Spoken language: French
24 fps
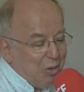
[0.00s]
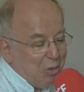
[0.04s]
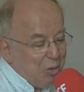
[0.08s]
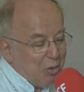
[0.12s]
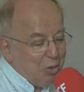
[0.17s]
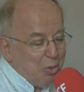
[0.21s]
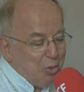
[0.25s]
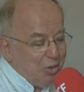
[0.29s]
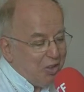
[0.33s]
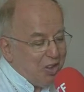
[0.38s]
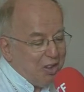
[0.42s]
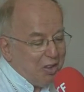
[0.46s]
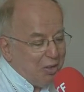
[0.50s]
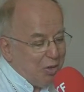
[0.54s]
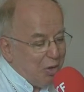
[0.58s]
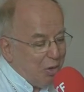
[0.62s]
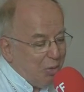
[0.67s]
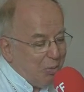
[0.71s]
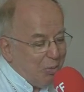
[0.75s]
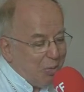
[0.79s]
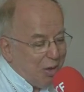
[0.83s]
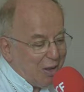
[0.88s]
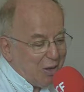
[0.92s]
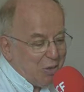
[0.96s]
de tous ces
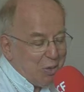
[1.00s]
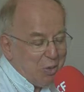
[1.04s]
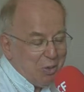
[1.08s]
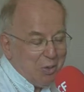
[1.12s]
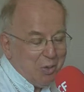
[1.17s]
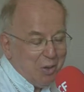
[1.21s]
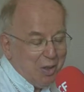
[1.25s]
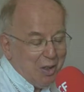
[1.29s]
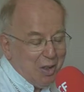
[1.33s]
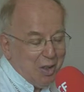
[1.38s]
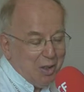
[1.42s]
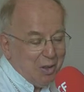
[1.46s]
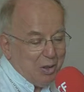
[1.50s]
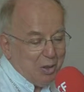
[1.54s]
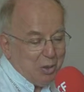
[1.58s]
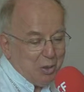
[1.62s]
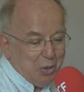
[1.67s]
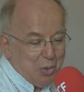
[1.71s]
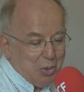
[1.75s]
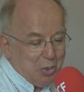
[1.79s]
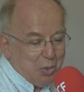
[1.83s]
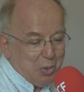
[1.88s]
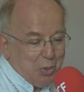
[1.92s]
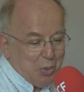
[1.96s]
temps, pardon,
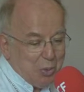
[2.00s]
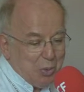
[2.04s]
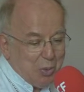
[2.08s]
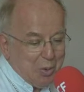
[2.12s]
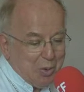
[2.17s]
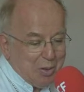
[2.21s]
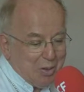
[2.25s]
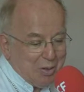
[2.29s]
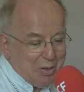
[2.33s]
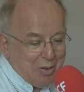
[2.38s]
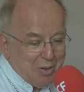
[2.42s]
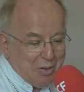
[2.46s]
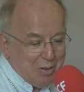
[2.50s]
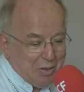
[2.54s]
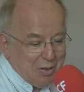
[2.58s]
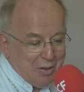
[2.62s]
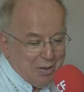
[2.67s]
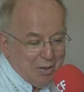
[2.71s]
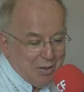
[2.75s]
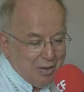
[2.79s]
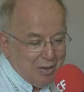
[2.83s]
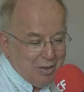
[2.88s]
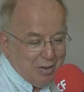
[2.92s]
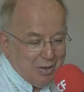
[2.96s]
euh, où euh,
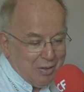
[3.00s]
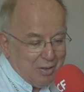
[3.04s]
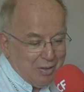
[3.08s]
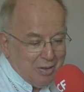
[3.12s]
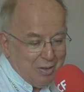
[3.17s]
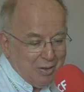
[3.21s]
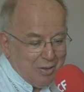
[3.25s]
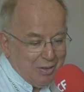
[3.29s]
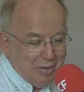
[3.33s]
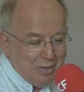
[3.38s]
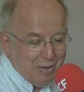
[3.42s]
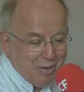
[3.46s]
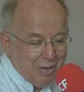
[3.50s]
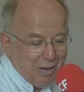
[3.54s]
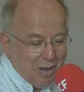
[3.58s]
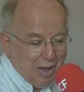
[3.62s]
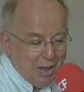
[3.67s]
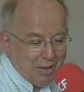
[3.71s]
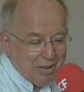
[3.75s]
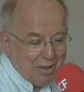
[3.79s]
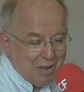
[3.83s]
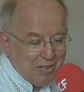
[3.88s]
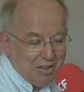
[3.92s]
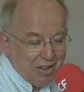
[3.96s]
euh,
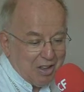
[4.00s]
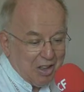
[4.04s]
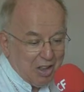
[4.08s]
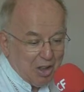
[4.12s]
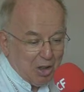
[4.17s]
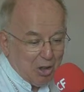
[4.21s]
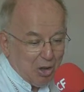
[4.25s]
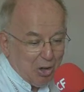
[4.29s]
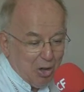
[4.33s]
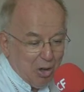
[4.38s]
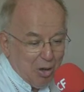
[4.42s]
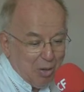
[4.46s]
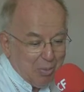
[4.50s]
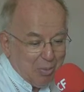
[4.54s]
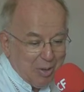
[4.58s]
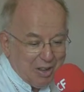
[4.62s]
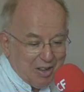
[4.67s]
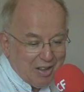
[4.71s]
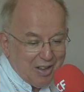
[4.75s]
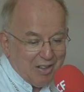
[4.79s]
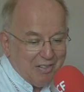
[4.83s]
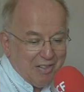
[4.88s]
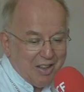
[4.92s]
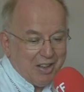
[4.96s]
à travers des clubs,
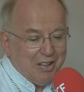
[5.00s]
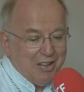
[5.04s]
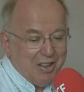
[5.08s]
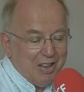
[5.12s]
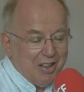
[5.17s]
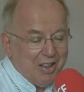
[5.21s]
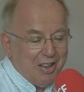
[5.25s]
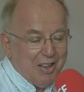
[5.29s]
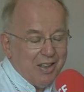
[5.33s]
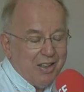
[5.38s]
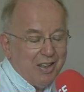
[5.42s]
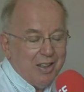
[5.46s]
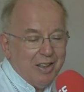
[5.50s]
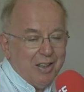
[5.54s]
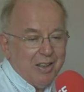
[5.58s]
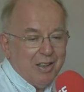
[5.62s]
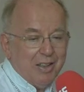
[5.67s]
à travers des,